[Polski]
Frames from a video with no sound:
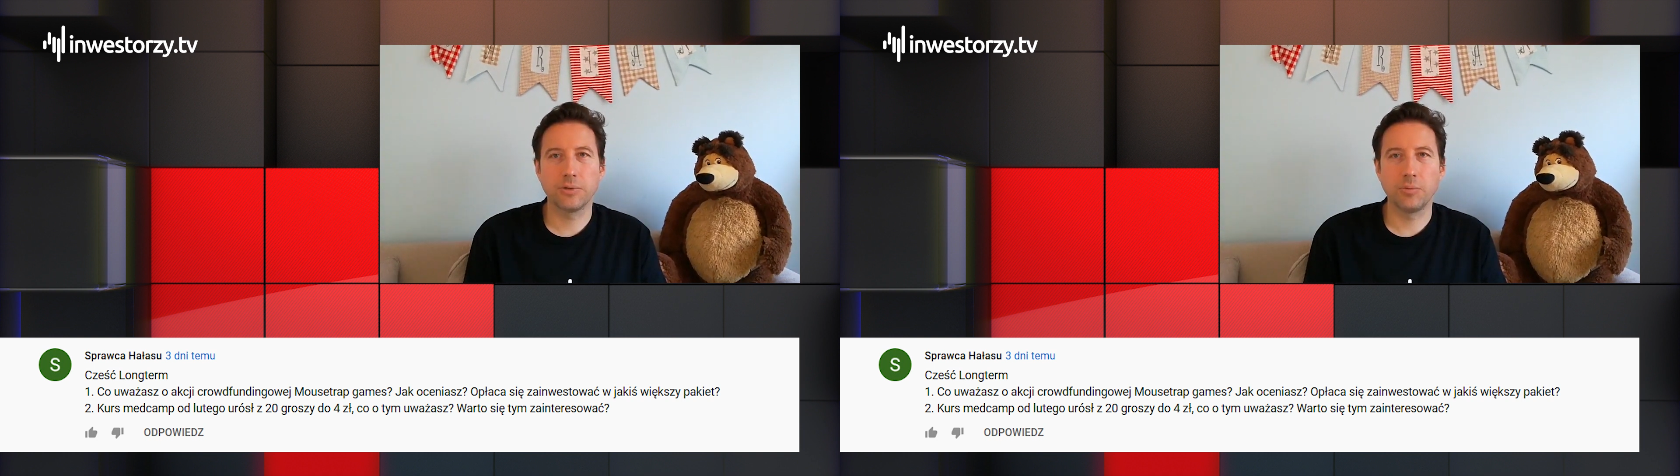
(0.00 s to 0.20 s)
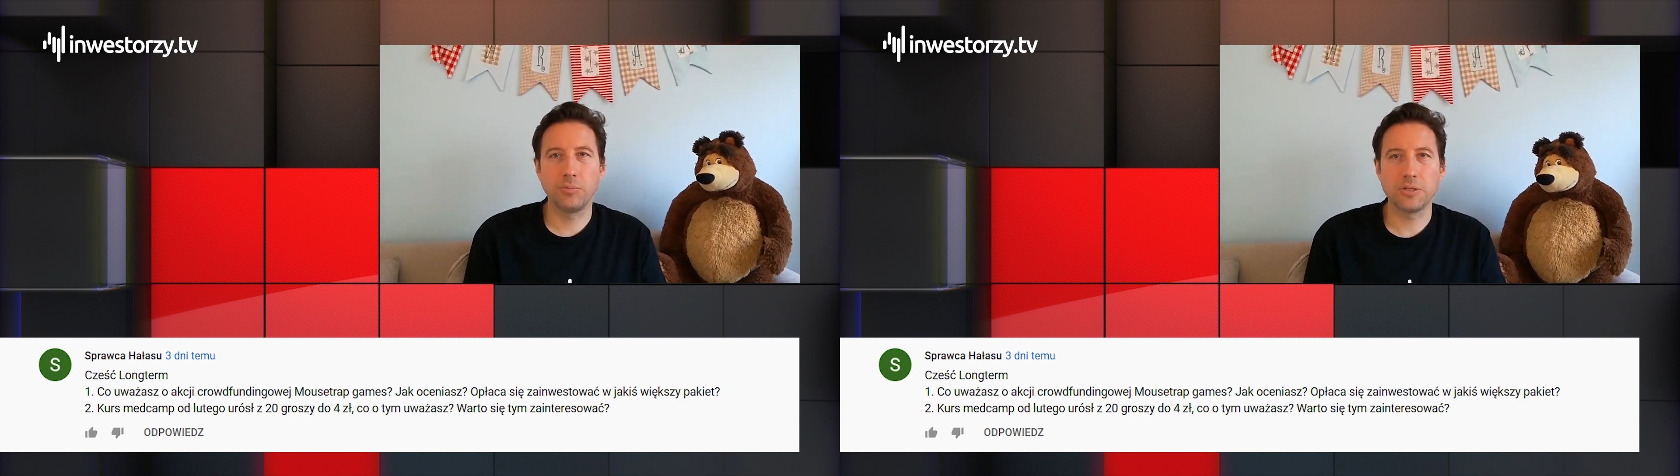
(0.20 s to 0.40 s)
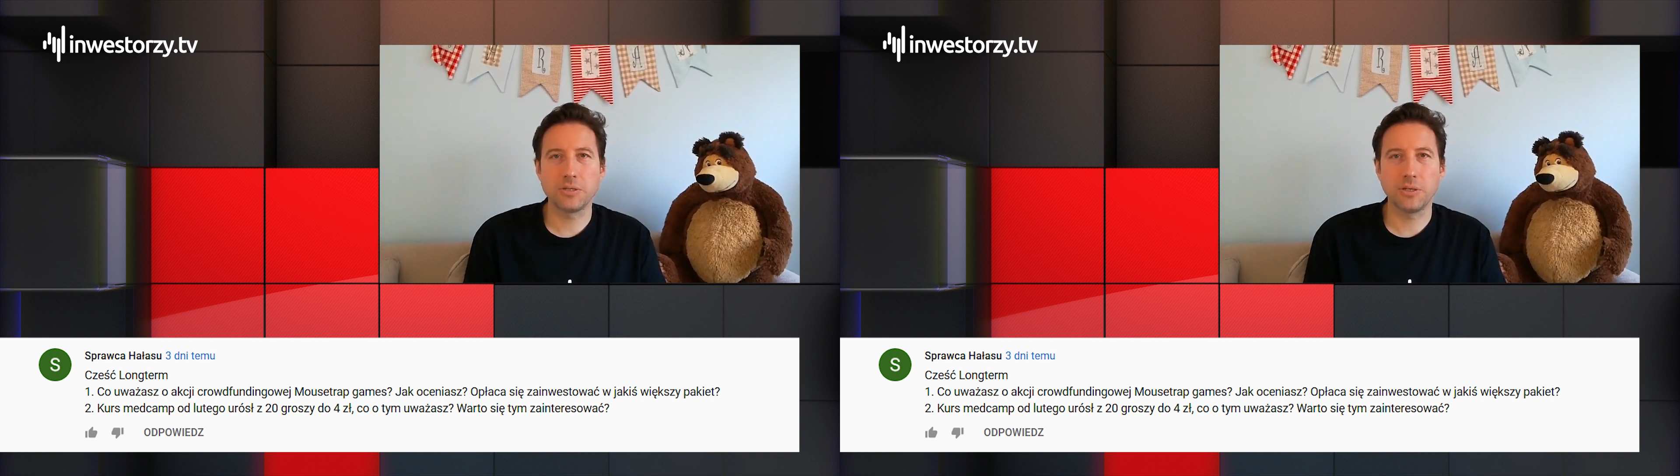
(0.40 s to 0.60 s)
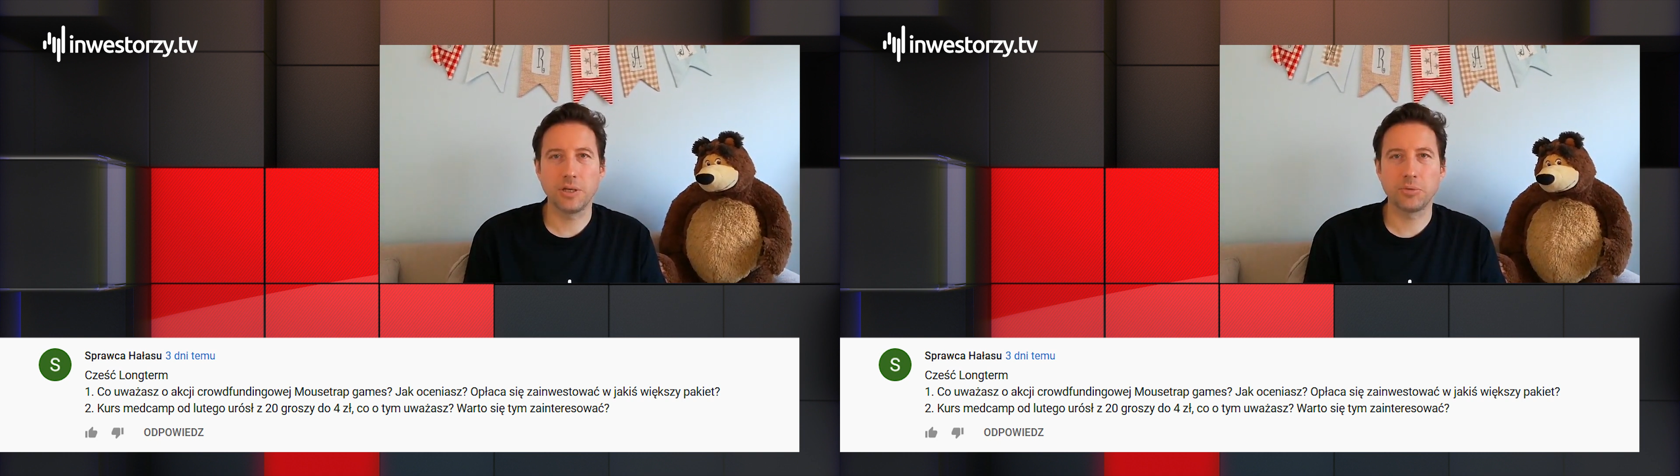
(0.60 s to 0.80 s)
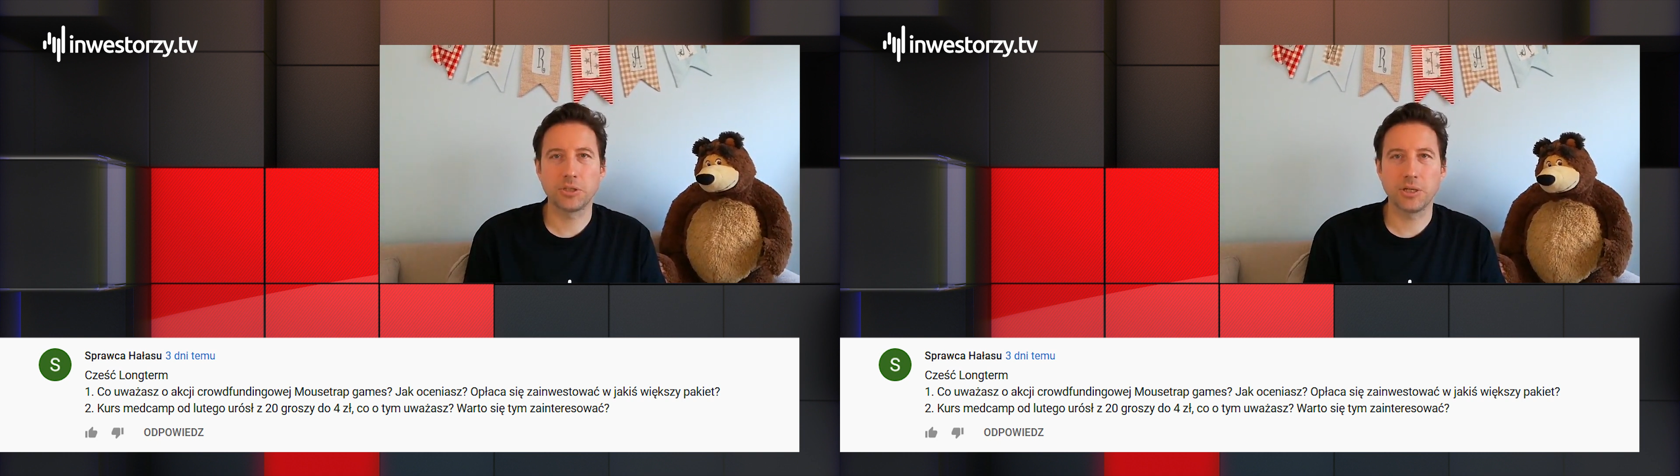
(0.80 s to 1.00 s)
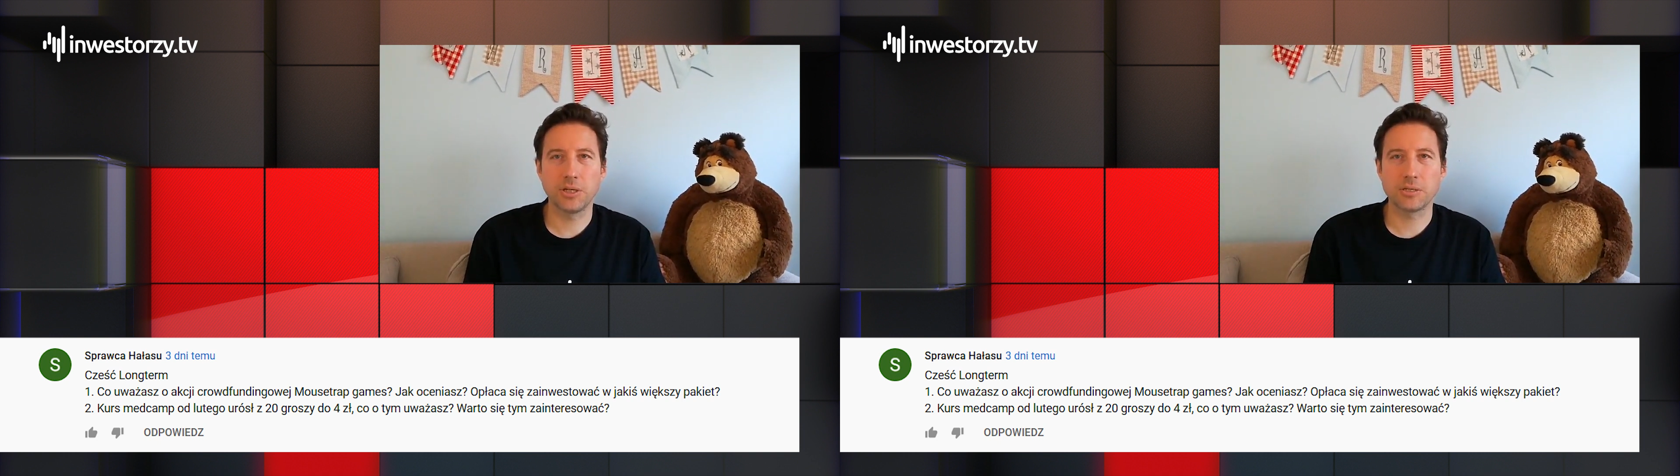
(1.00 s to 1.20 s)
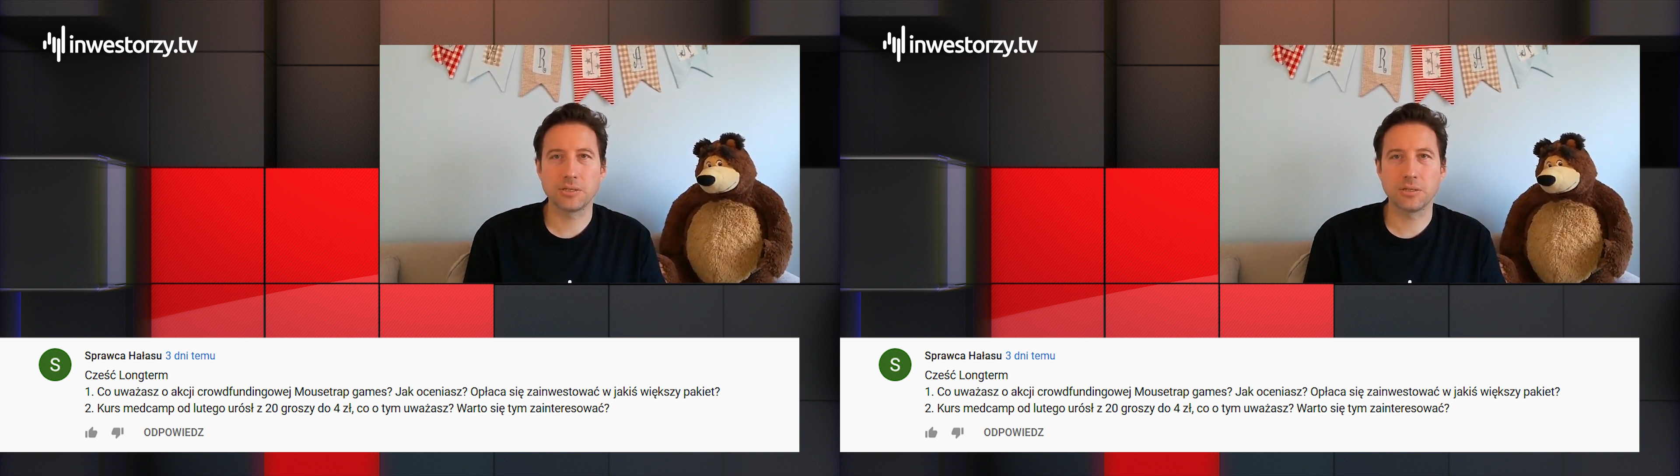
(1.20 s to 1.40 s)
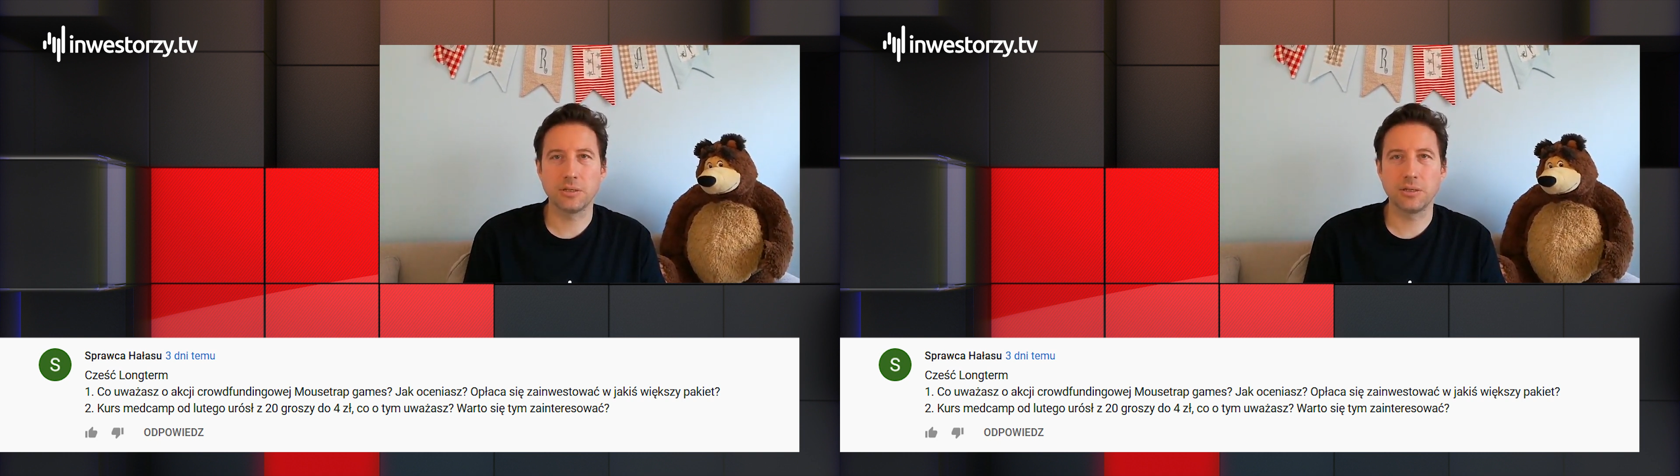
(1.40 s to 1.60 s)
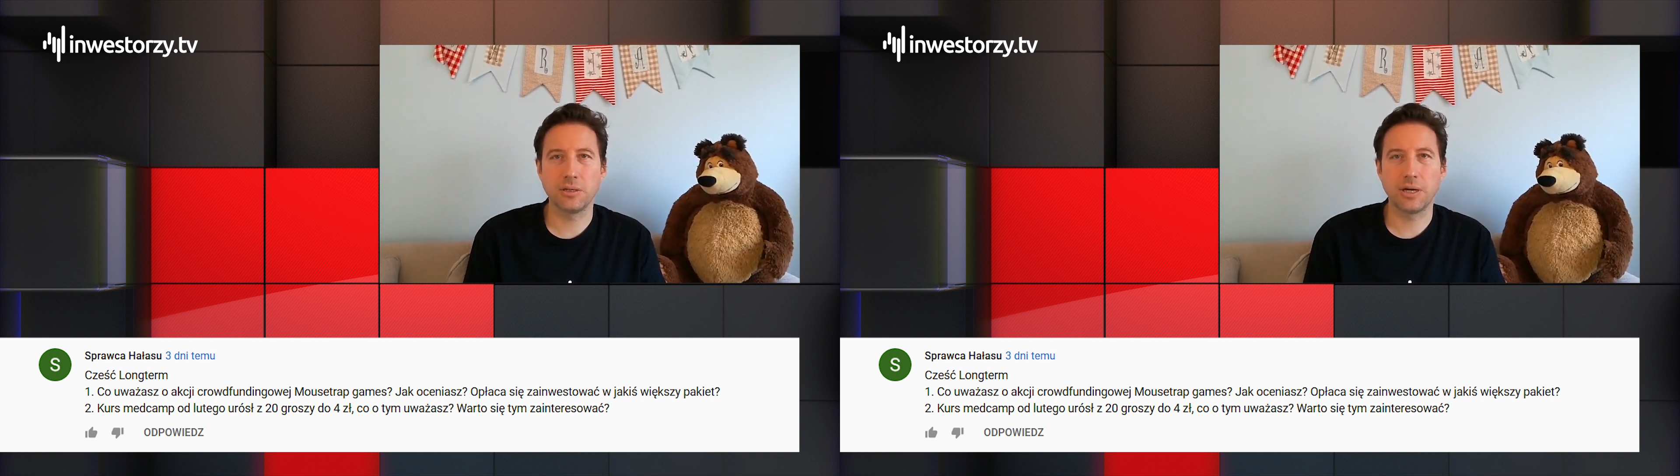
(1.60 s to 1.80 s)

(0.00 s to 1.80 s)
emisje przez e,